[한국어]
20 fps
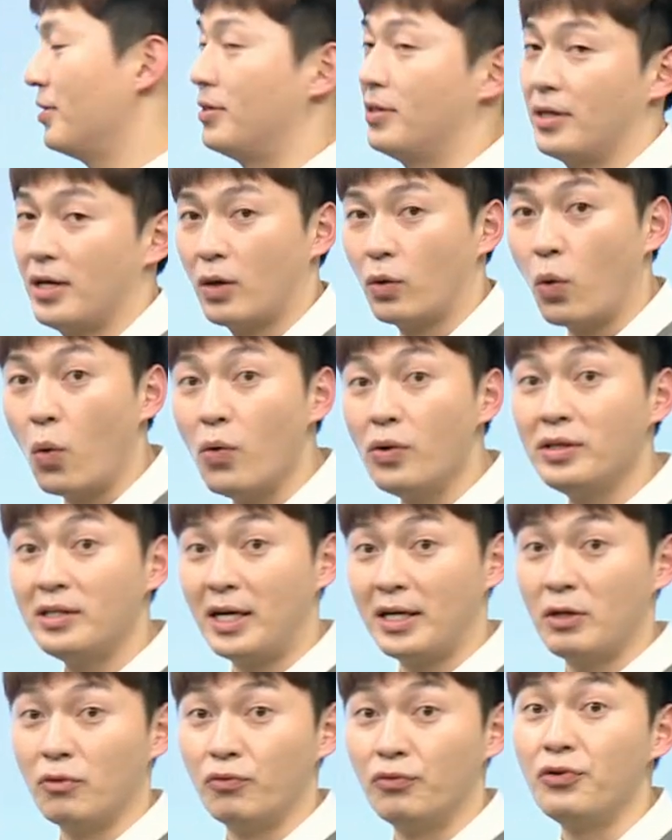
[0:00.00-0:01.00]
뜻이야.
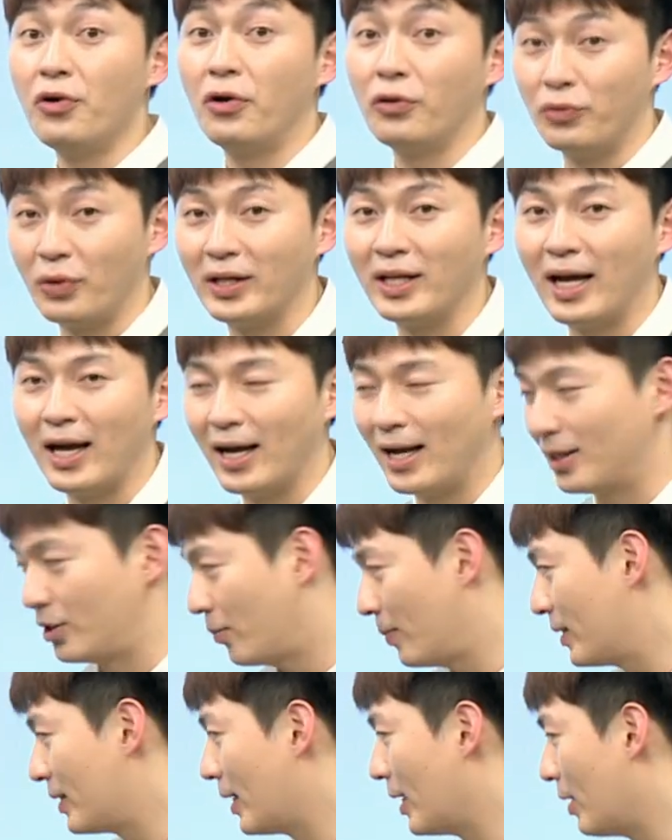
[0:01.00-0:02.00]
공장이 운영되다.
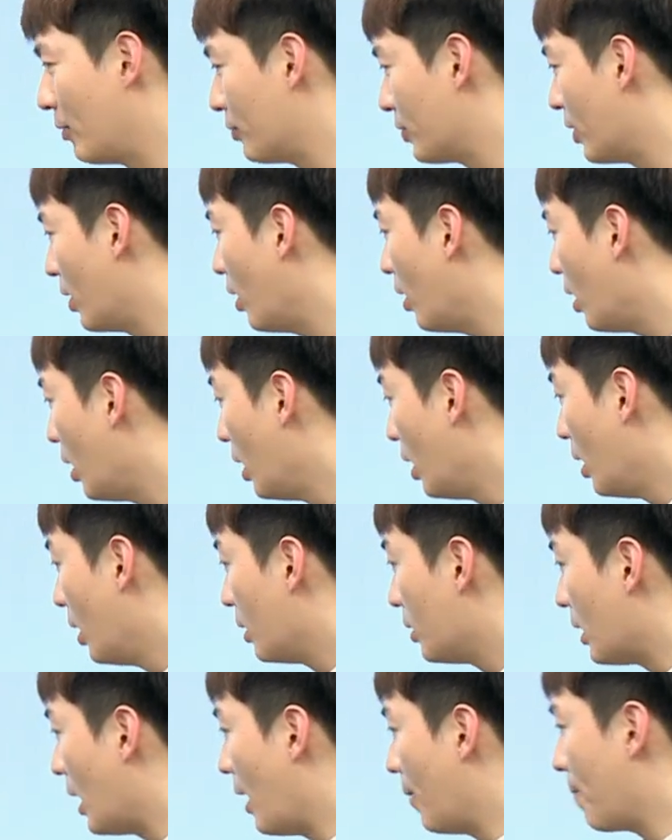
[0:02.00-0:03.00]
정말 잘 나오죠.
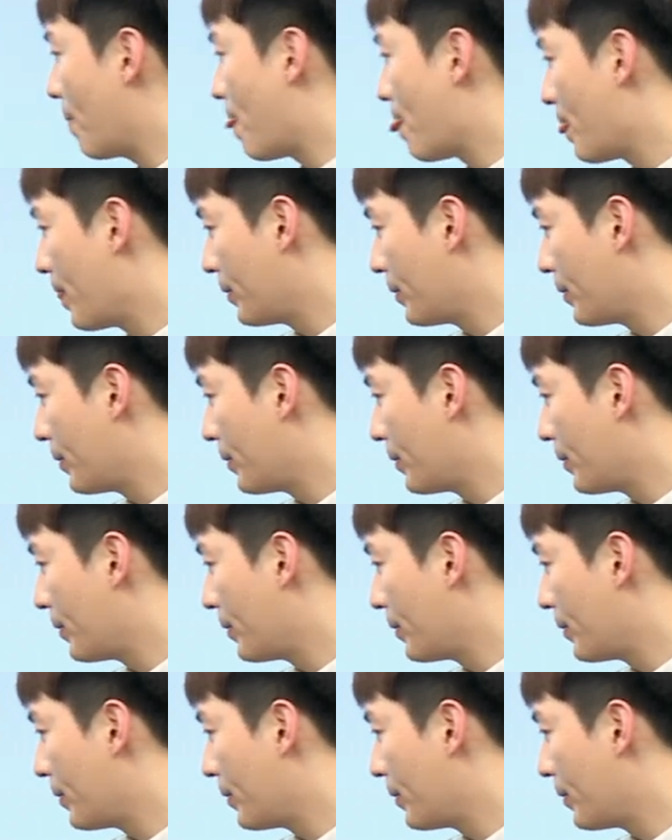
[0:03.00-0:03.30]
다음